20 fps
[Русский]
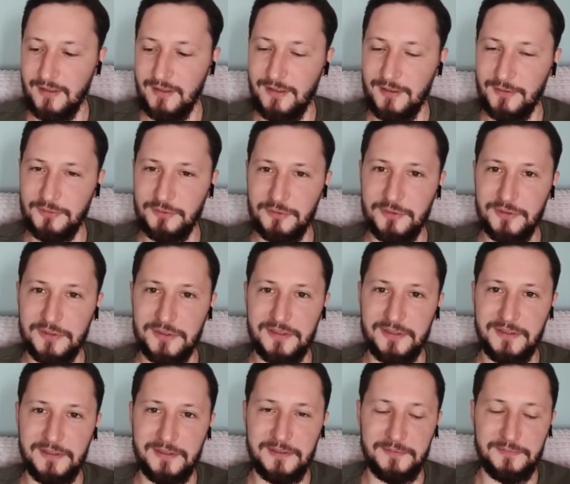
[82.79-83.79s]

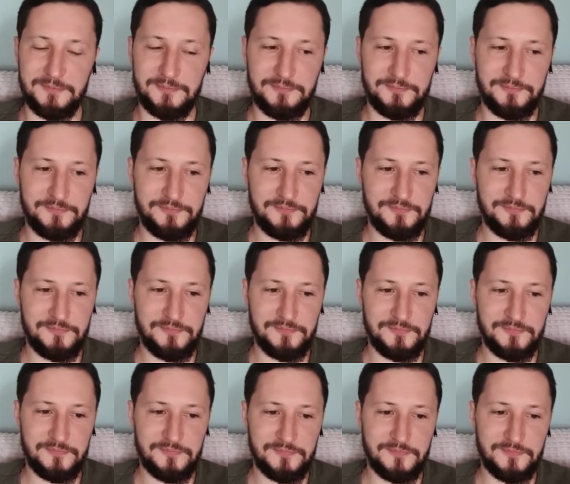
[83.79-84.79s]
Вот, и
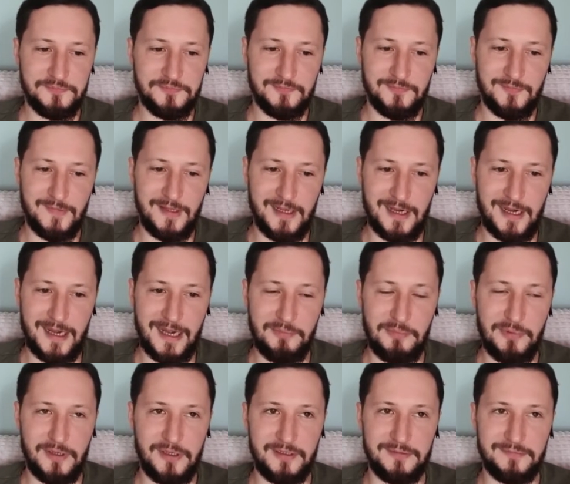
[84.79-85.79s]

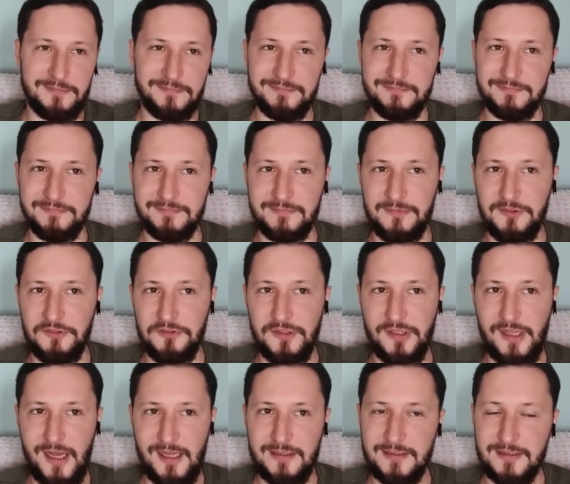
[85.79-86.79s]
рыбы
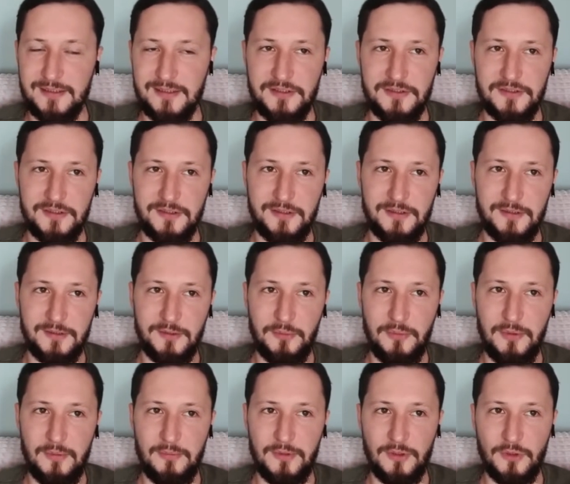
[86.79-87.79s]
12, это
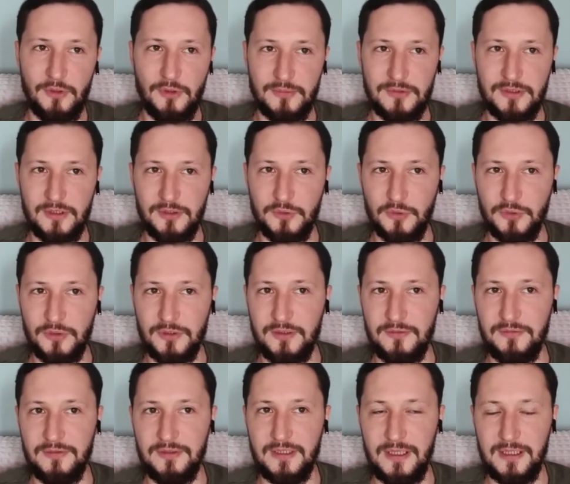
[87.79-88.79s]
любимый дом Сатурна
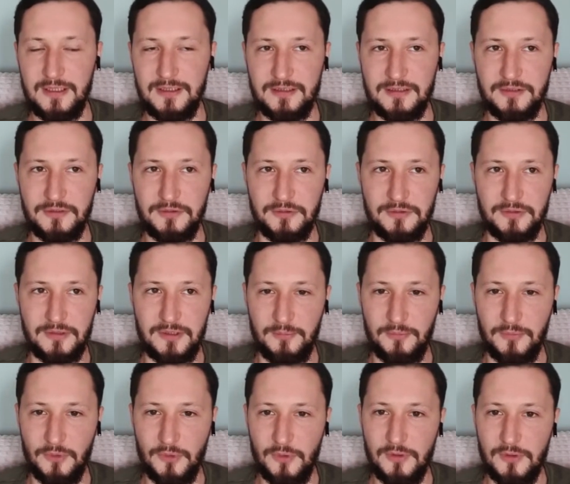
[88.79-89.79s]
12, он
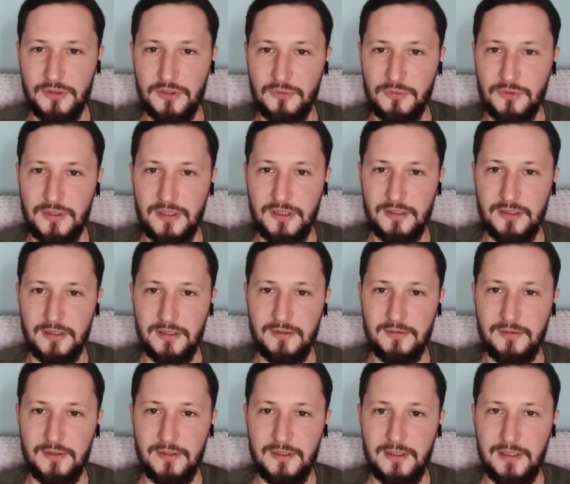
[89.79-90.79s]
там много чего
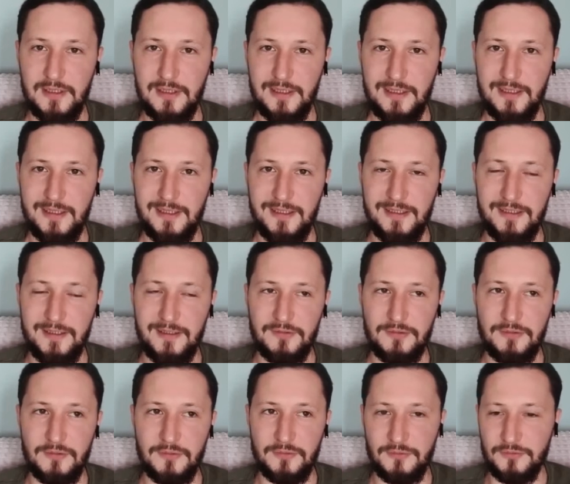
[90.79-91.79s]
делает
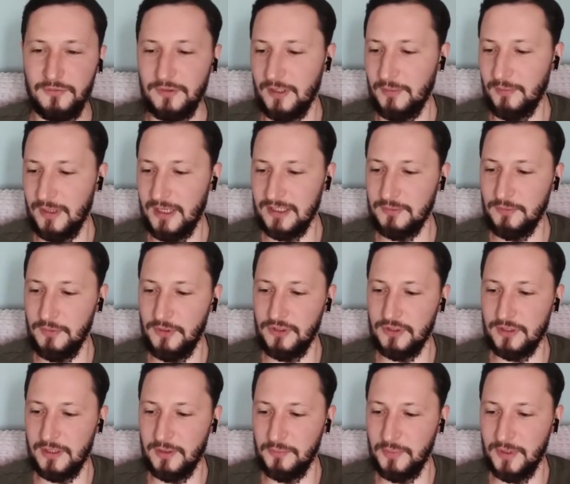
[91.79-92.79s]
в этом
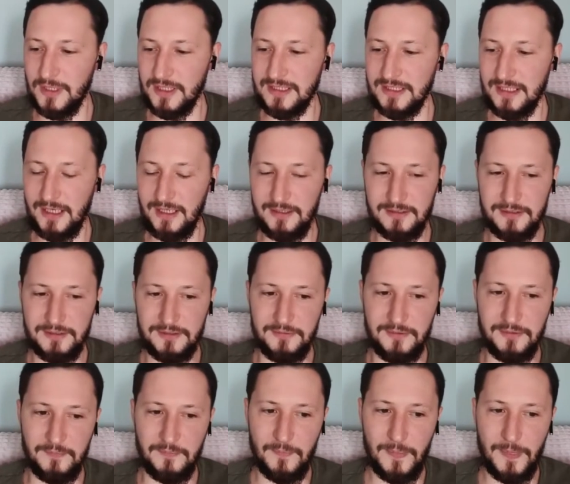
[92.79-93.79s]
космическом
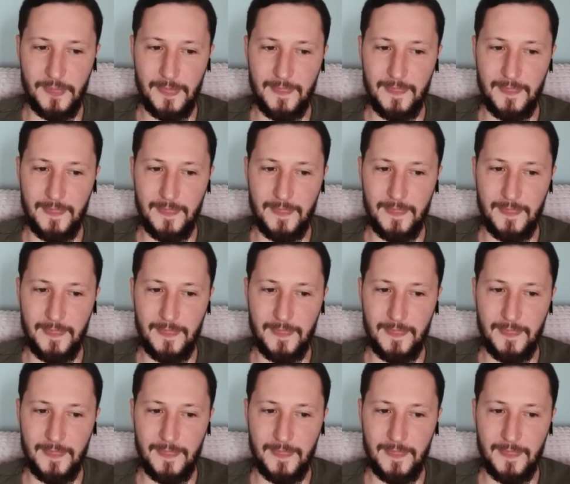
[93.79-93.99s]
пространстве.